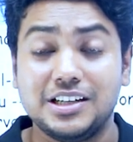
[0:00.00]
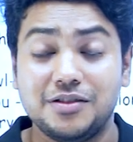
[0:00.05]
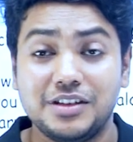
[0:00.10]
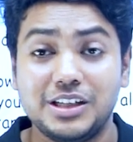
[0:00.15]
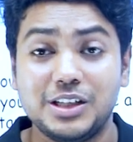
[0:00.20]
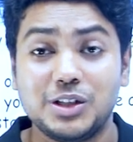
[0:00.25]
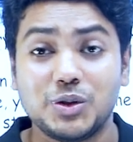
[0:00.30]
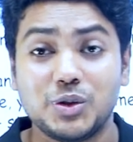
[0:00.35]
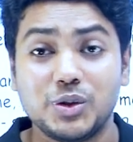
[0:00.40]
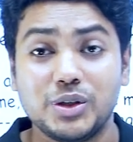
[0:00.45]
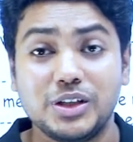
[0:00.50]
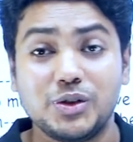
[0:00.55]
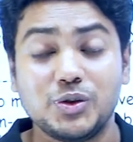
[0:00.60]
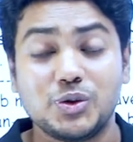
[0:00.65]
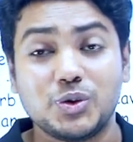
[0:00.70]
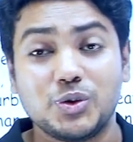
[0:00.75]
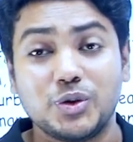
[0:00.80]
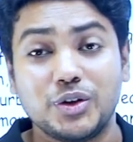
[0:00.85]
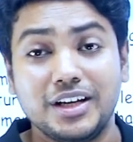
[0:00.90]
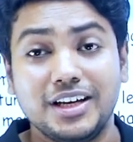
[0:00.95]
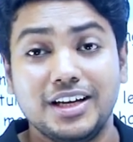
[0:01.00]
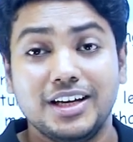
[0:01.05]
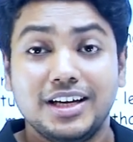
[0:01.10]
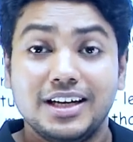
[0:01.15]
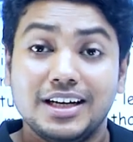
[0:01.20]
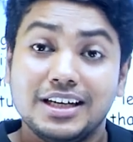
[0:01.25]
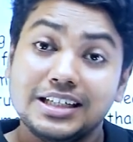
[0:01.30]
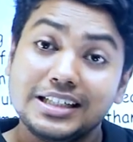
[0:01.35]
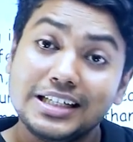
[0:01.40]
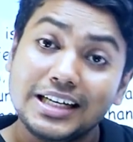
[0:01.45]
ইনডিফিনিট ইউজ করি
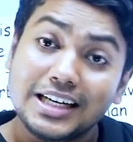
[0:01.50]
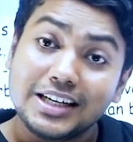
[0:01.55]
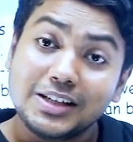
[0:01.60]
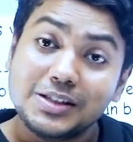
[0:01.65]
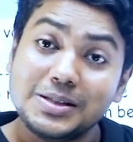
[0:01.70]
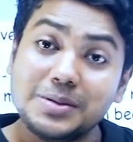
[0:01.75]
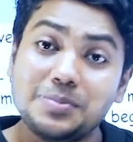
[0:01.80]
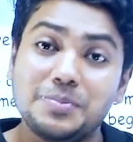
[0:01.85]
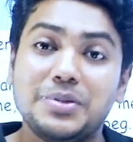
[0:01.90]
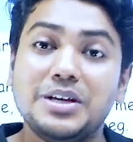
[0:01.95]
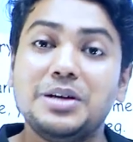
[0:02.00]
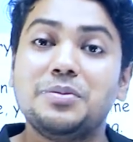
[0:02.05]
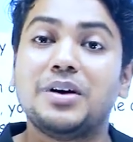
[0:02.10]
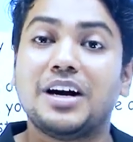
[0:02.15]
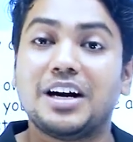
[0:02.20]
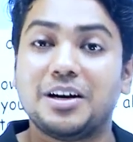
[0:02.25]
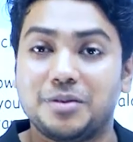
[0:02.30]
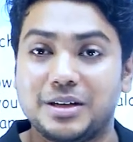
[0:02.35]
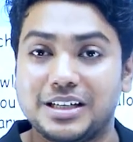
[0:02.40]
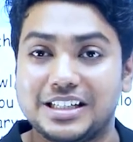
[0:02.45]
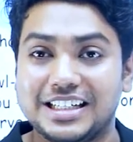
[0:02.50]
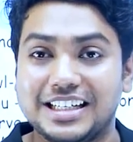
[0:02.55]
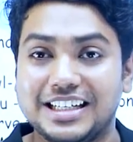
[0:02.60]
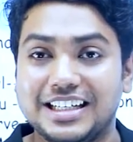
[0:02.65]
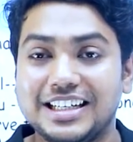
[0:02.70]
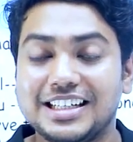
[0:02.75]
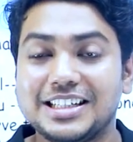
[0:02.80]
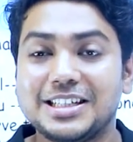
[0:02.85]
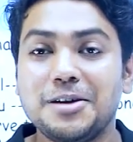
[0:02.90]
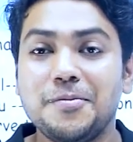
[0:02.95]
সেখানে যদি বি ভার্ভ আসে
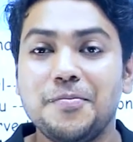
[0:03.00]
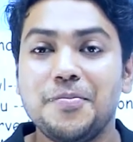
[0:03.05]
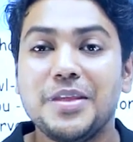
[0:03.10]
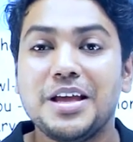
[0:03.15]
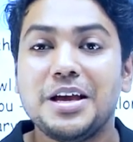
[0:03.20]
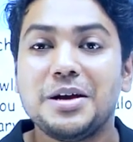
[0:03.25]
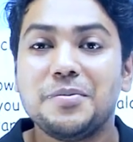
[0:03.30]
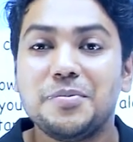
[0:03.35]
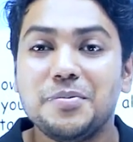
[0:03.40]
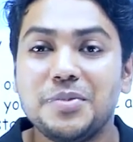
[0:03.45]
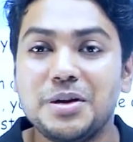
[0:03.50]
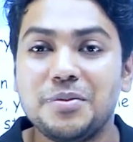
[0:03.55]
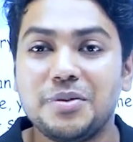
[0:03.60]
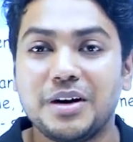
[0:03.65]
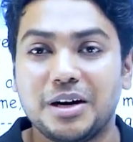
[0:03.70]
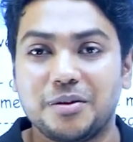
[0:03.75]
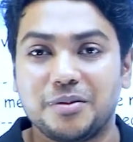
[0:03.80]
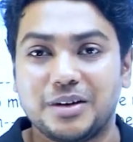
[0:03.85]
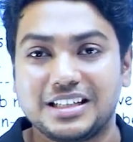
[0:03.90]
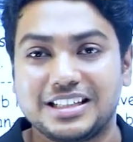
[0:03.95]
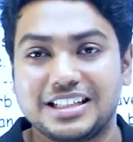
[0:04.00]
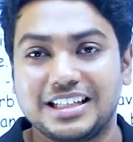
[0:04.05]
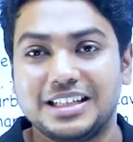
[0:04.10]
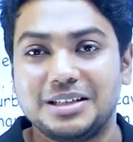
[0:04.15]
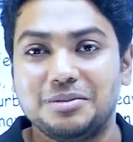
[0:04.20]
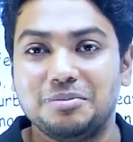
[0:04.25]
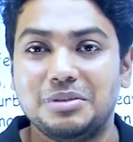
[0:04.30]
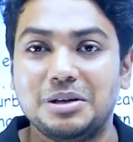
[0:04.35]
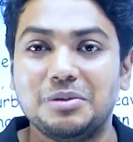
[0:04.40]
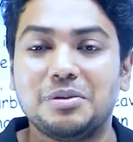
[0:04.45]
কি আসে বি ভার্ভ আসে
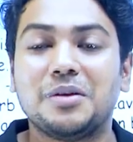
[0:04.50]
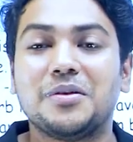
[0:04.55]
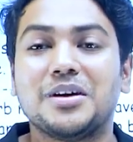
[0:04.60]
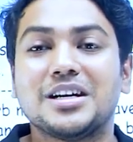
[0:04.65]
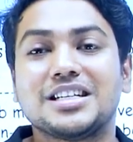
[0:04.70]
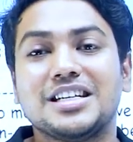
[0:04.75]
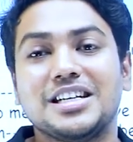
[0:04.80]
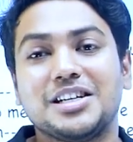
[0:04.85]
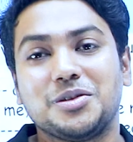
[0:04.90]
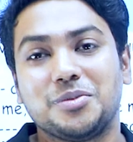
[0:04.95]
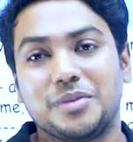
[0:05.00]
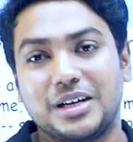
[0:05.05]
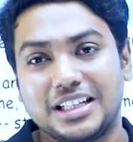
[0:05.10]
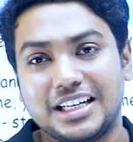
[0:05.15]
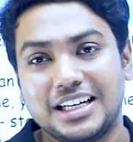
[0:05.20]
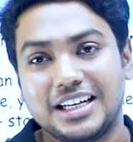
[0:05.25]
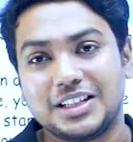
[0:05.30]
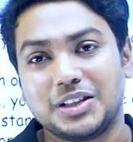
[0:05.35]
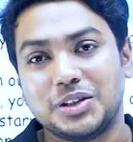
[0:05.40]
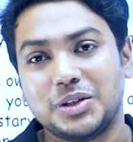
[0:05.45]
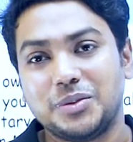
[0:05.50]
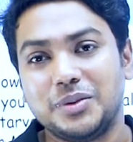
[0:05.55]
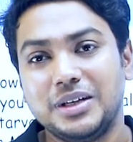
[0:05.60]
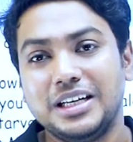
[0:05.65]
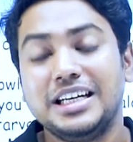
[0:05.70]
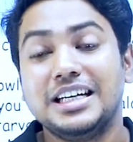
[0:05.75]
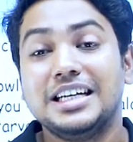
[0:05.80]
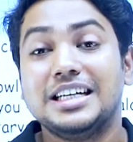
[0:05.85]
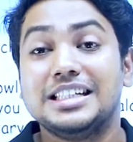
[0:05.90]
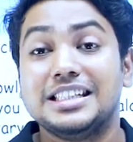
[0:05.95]
বি ভার্ভ আসলে একটু মাথায় রাখতে হবে
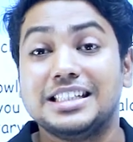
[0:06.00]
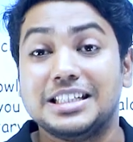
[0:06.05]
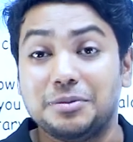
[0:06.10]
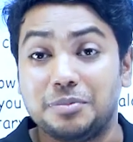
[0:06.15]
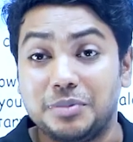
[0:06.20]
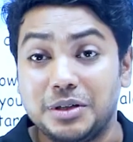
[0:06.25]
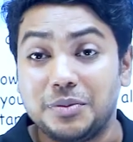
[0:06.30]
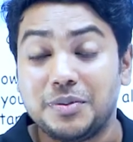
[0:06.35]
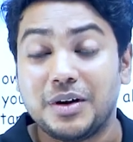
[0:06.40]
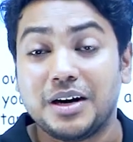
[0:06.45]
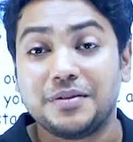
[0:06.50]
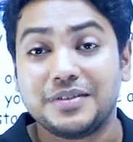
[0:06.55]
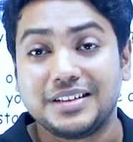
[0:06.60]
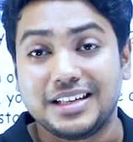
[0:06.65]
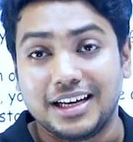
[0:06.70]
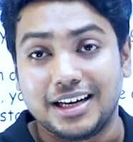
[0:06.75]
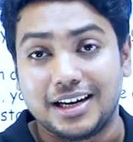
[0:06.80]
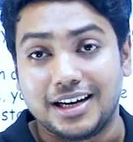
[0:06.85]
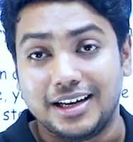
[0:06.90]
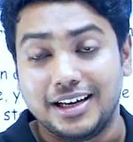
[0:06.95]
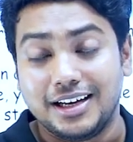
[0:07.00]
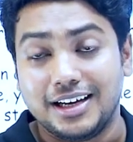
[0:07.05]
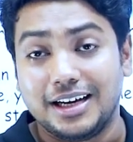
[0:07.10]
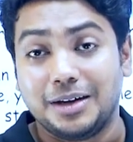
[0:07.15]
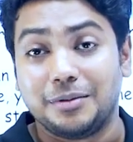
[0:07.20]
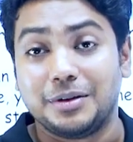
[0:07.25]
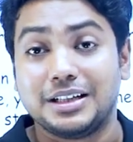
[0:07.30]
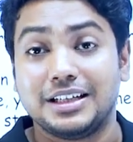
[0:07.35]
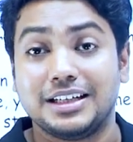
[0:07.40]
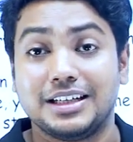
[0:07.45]
যে বি ভার্ভ থাকলে
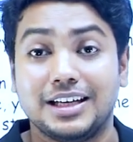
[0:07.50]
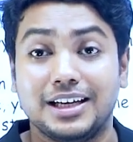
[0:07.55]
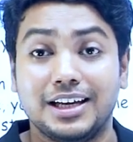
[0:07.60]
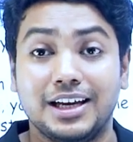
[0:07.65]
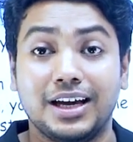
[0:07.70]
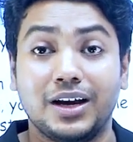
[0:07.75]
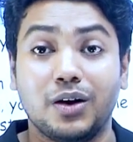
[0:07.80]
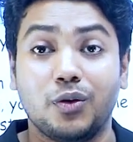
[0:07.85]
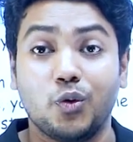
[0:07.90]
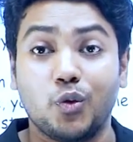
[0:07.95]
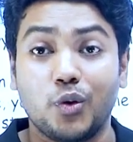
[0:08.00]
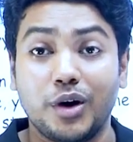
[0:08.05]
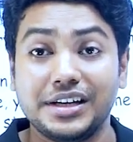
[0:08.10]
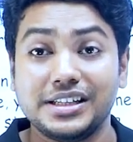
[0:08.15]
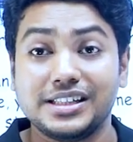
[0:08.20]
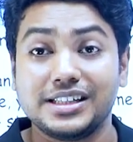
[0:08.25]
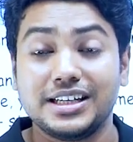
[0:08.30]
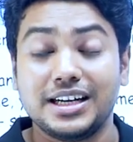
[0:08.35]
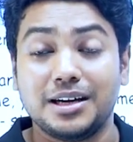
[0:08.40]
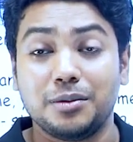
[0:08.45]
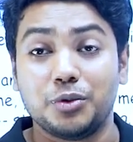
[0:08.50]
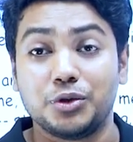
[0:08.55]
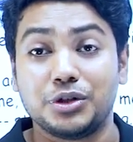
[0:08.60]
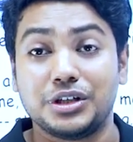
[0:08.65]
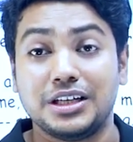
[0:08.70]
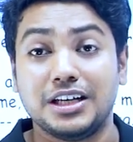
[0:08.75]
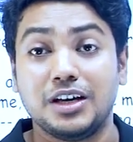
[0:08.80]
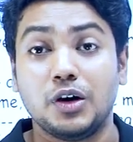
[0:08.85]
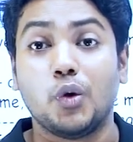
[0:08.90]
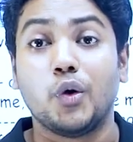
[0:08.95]
আমাদেরকে ওয়াজ না
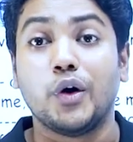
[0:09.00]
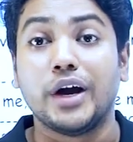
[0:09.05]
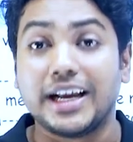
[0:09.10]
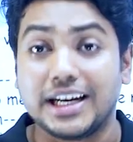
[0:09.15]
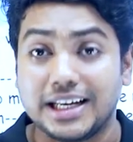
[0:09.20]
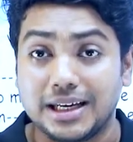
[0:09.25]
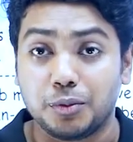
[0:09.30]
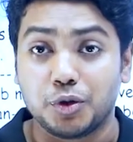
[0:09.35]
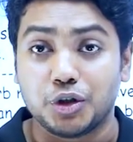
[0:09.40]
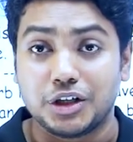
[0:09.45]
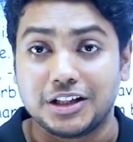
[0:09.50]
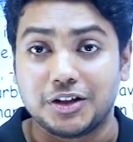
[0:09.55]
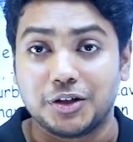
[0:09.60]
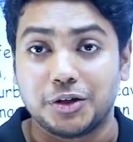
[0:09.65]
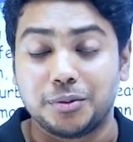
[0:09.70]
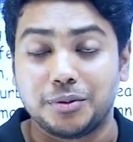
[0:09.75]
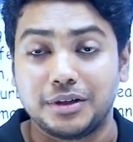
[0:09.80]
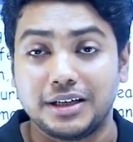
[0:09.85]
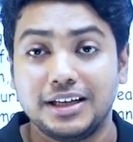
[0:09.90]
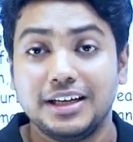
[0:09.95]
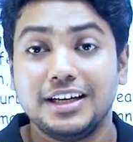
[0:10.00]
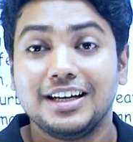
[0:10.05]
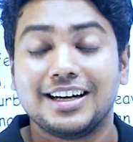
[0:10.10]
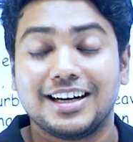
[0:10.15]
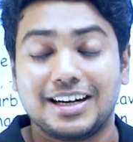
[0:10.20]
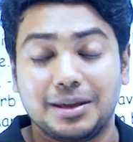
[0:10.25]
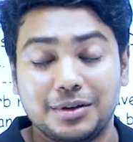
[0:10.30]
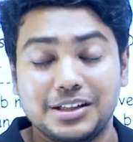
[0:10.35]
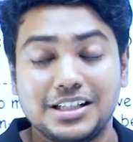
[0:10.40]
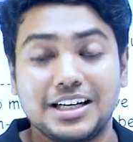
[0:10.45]
বসিয়ে ওয়ারকে বসাতে হবে
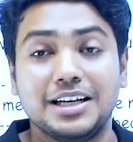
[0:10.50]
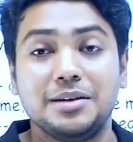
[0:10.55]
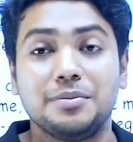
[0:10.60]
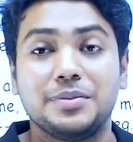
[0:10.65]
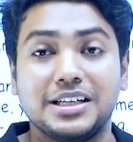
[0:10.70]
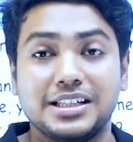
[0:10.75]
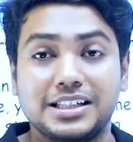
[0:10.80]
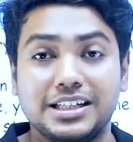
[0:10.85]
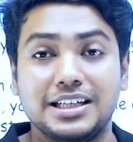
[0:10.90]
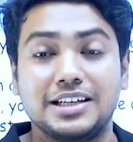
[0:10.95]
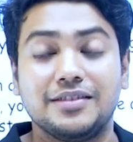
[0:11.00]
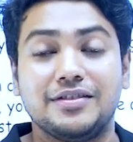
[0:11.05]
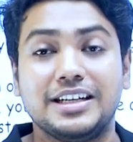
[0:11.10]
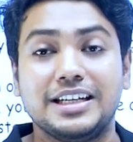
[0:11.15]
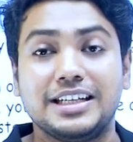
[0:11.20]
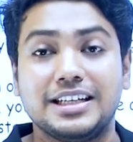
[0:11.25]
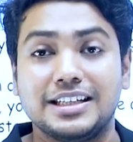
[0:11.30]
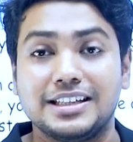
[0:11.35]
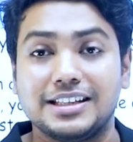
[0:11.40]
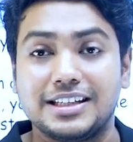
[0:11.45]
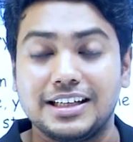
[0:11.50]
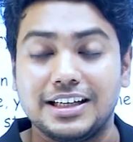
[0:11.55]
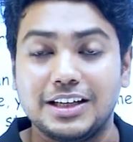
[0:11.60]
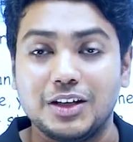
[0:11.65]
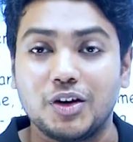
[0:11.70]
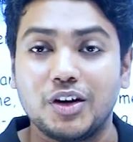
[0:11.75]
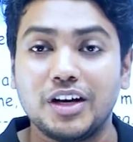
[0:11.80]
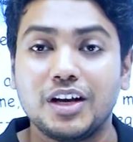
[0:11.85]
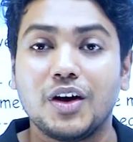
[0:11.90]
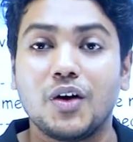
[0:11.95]
কারণ আমরা জানি পাস্ট ইনডিফিনিট টেন্সে
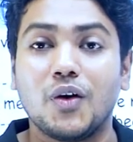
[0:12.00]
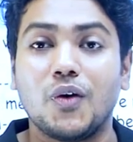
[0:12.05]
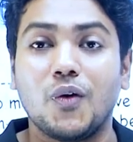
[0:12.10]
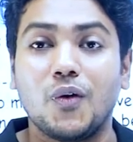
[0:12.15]
কি হয়